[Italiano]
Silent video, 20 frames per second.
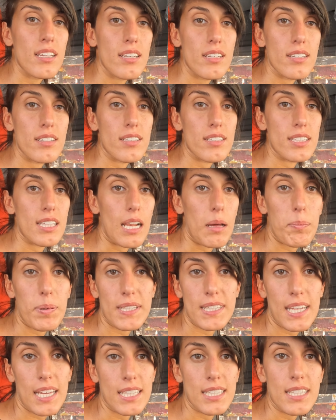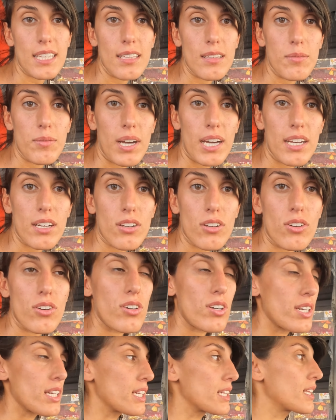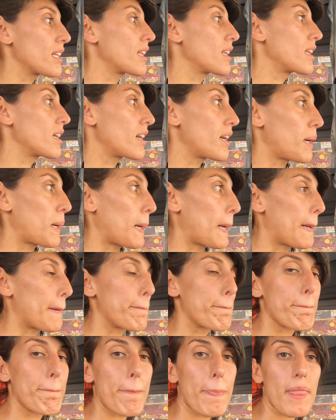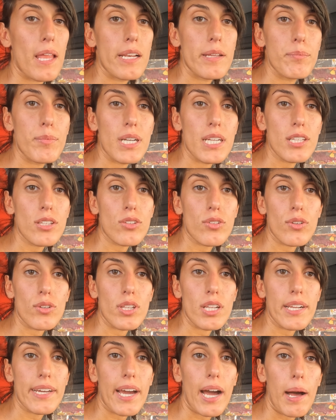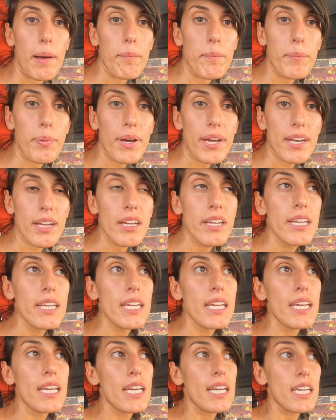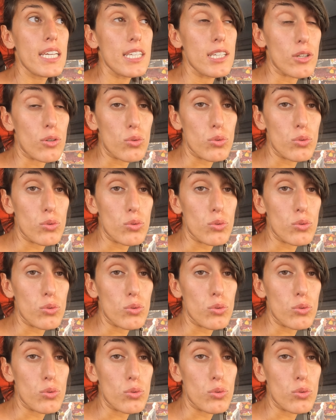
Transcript: eh, della patente di Marco e del um, libretto del camper in